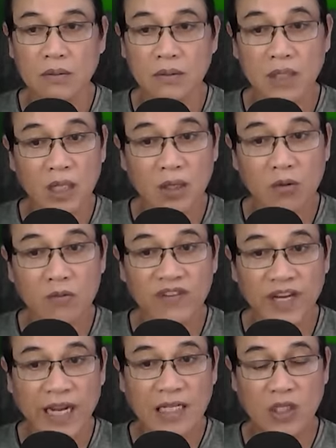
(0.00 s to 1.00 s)
Tới lúc
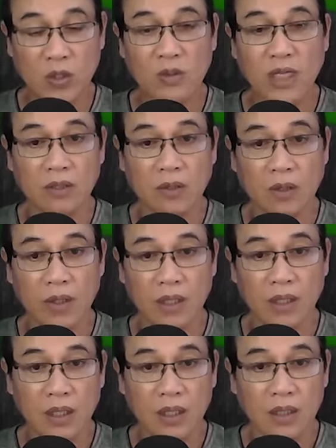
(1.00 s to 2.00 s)
Vi An chịu thiệt
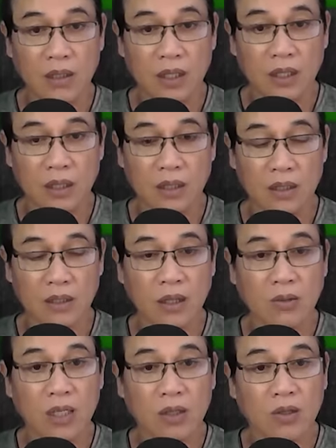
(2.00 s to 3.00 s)
thòi, thì
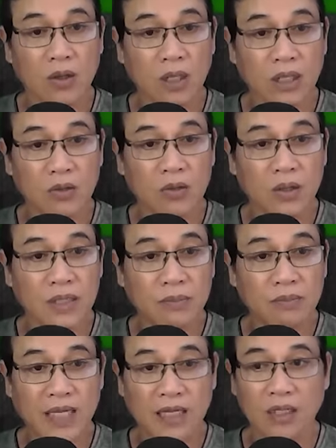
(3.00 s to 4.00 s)
cậu đừng có nói là tôi
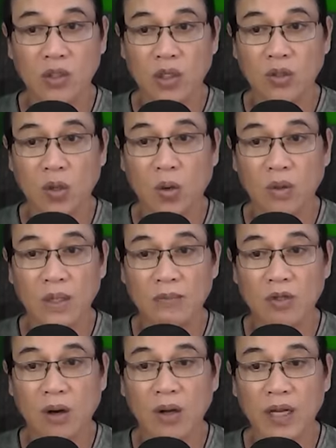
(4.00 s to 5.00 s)
chấp nhặt cái chuyện cũ
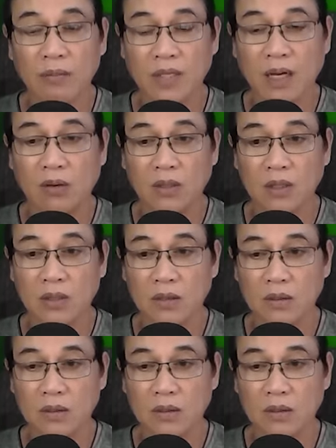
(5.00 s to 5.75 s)
làm khó em cậu đó.